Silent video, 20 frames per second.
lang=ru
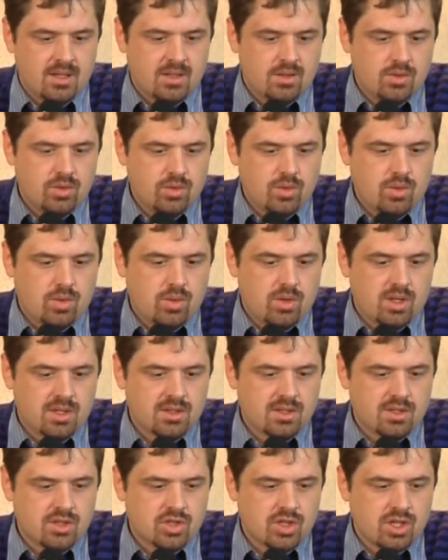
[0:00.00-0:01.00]
Но
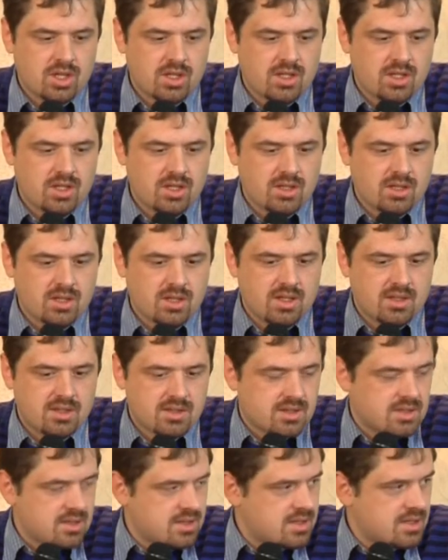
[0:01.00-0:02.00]
отношение к
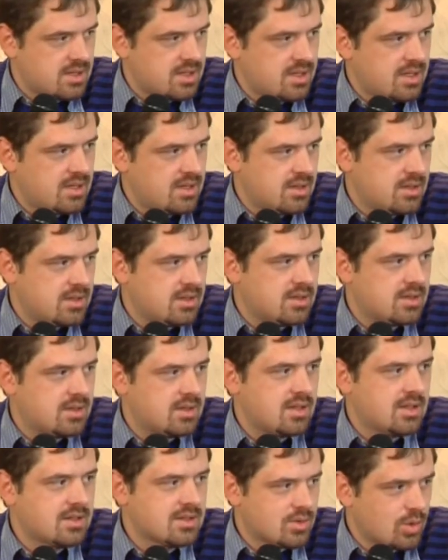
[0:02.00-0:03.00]
Эрец Израиль
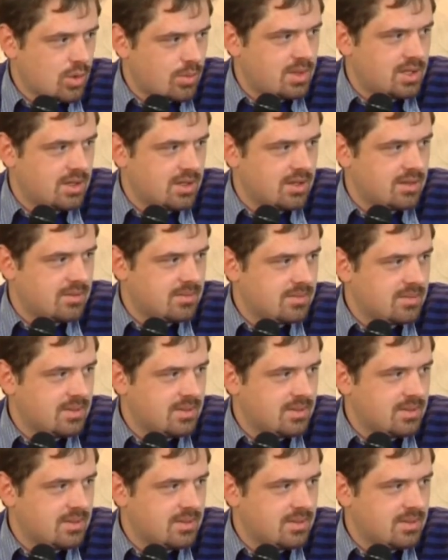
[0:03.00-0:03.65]
особенное.